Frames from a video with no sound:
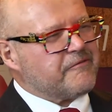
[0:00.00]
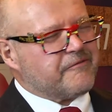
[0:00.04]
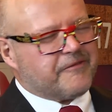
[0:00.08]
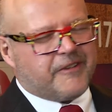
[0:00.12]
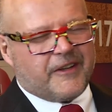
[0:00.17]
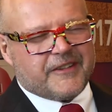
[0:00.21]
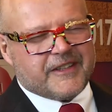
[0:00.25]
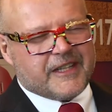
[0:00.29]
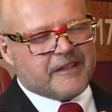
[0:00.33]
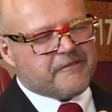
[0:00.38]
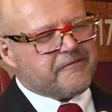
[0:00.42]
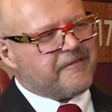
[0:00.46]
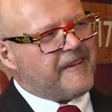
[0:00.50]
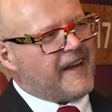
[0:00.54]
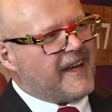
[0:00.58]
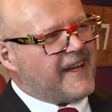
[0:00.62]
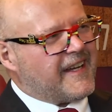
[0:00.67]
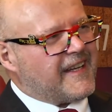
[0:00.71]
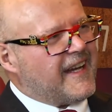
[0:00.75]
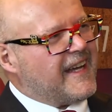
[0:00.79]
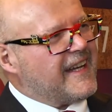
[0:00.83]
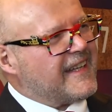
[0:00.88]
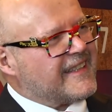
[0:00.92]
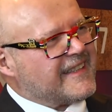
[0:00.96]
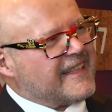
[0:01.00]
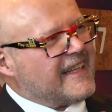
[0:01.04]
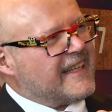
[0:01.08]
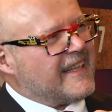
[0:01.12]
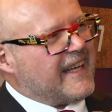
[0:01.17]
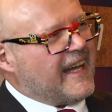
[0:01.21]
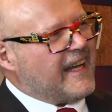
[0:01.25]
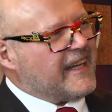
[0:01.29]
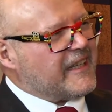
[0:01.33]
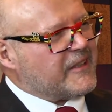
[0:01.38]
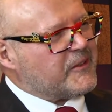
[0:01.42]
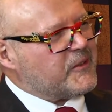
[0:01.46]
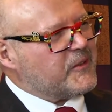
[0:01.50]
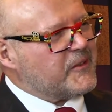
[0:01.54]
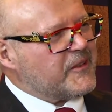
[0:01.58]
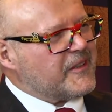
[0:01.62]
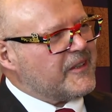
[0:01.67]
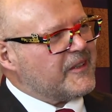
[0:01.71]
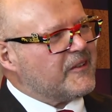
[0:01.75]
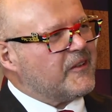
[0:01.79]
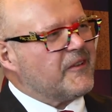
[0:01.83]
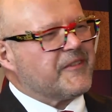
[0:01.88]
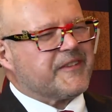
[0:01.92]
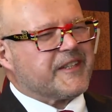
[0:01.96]
von der Feinheit der
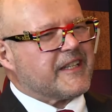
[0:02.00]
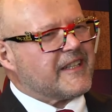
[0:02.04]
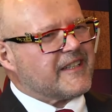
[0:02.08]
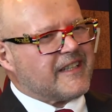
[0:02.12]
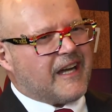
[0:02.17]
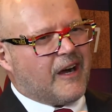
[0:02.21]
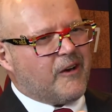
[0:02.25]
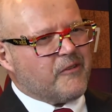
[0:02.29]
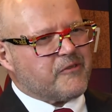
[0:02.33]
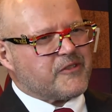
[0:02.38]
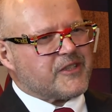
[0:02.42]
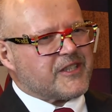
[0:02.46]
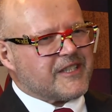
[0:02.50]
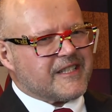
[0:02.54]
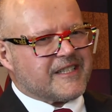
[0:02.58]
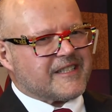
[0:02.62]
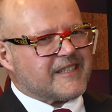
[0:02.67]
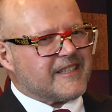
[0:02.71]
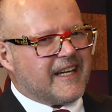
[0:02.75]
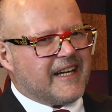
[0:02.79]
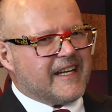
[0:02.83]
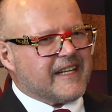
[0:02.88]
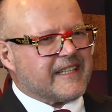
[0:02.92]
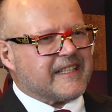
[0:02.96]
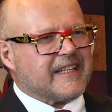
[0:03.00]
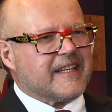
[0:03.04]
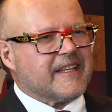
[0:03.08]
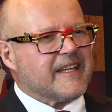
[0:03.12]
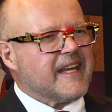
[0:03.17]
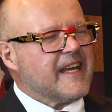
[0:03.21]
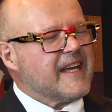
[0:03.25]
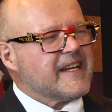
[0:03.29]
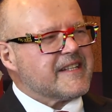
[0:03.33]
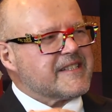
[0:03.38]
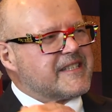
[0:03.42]
Leitungen und den Aufstiegsleitern.